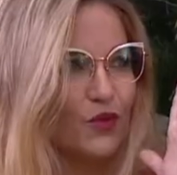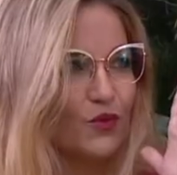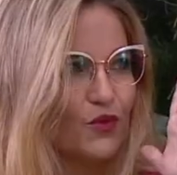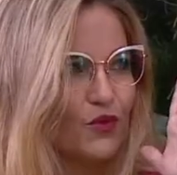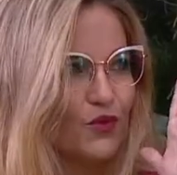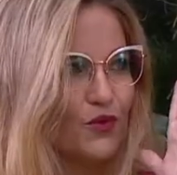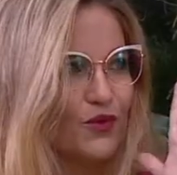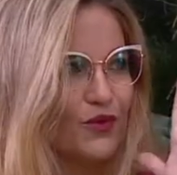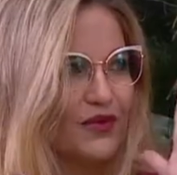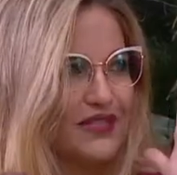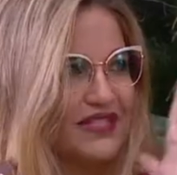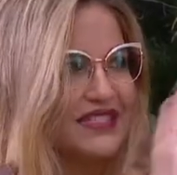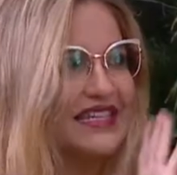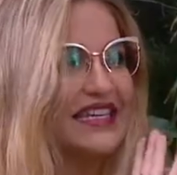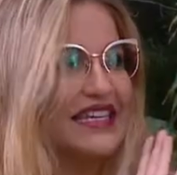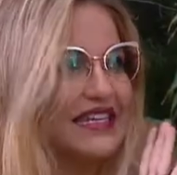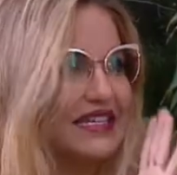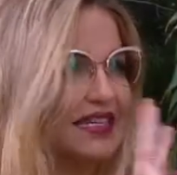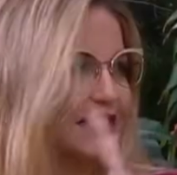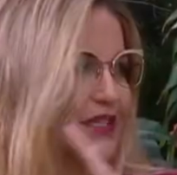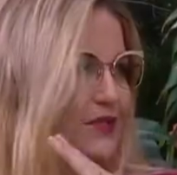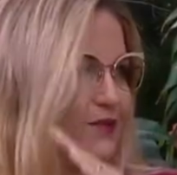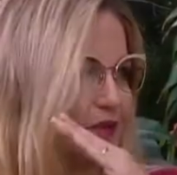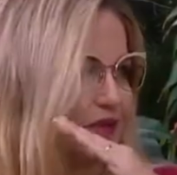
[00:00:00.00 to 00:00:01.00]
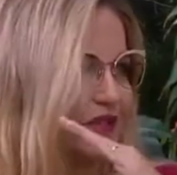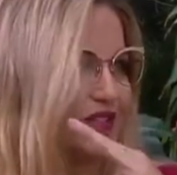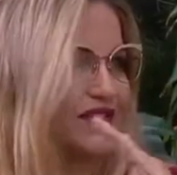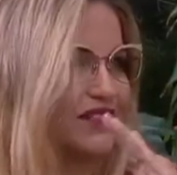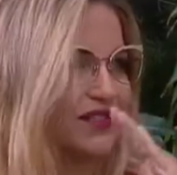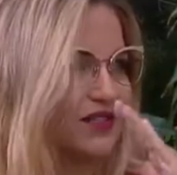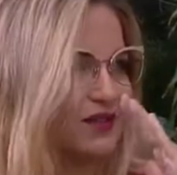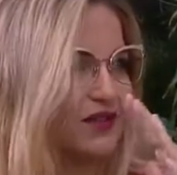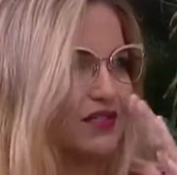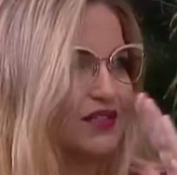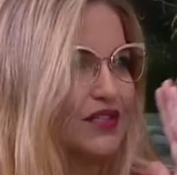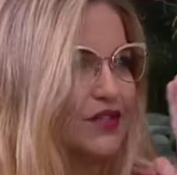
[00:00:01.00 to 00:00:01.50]
como esquinas, por
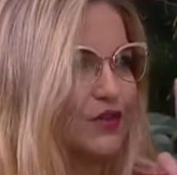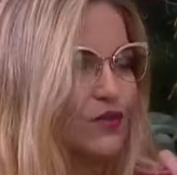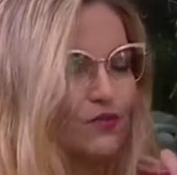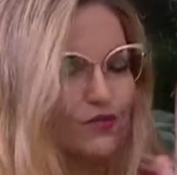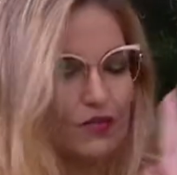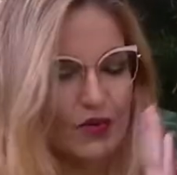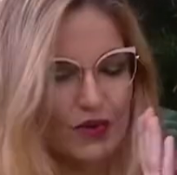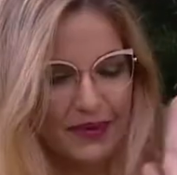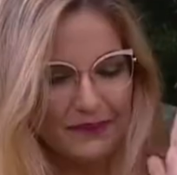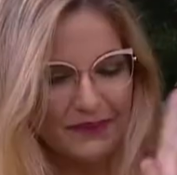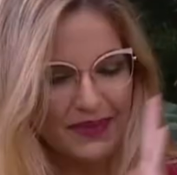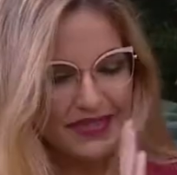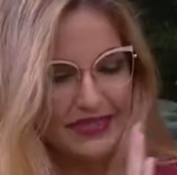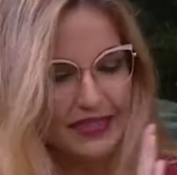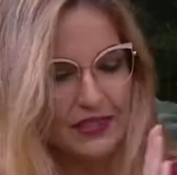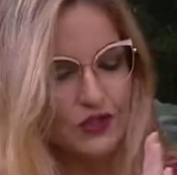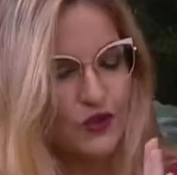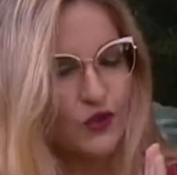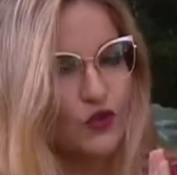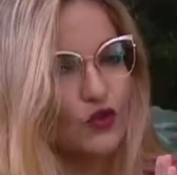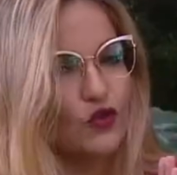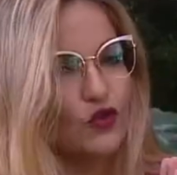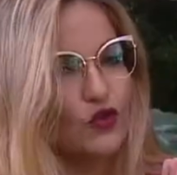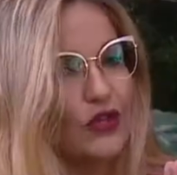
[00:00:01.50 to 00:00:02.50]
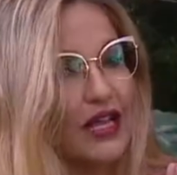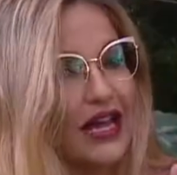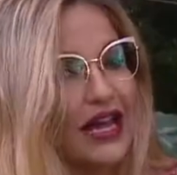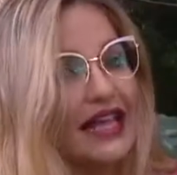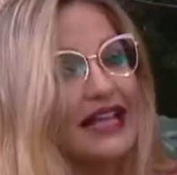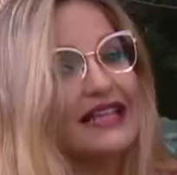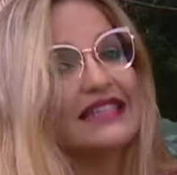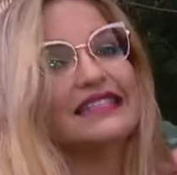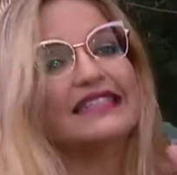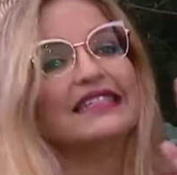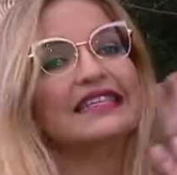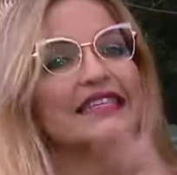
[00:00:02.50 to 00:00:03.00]
decirlo así, o más
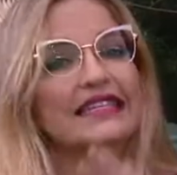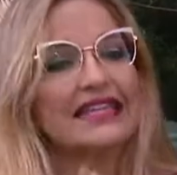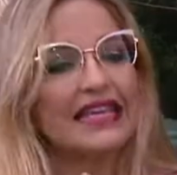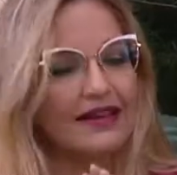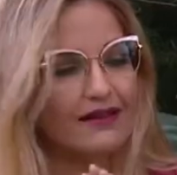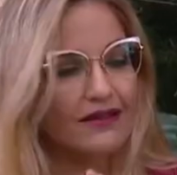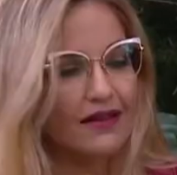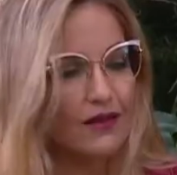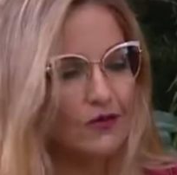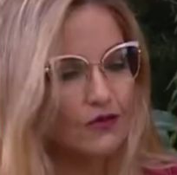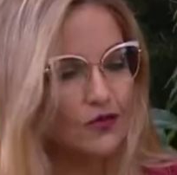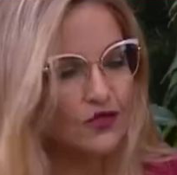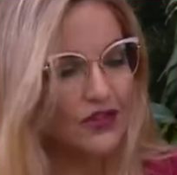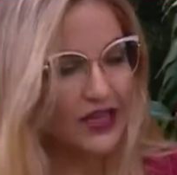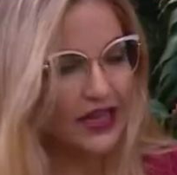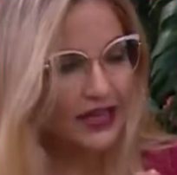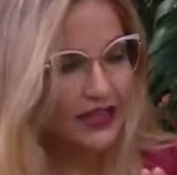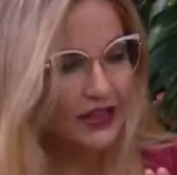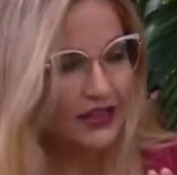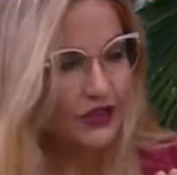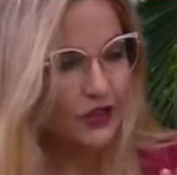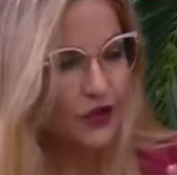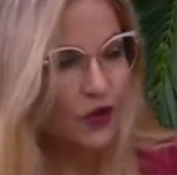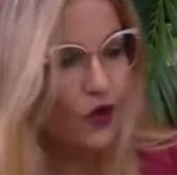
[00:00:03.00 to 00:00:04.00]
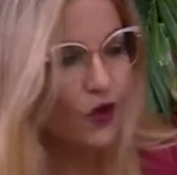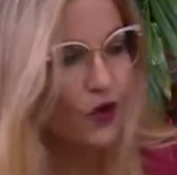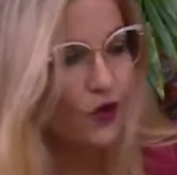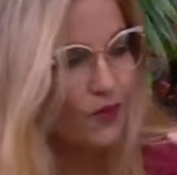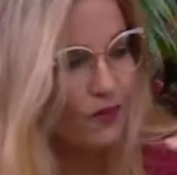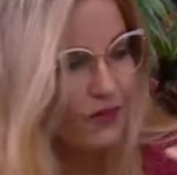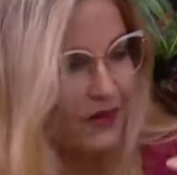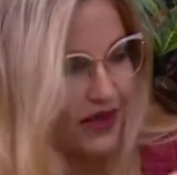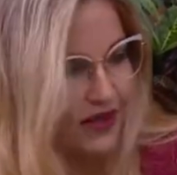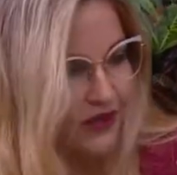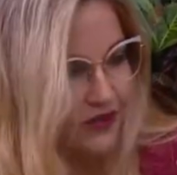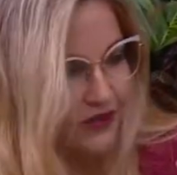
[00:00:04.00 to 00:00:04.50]
estructurada, si debe buscar anteojos
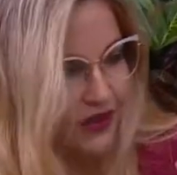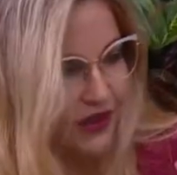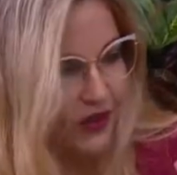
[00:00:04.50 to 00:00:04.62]
más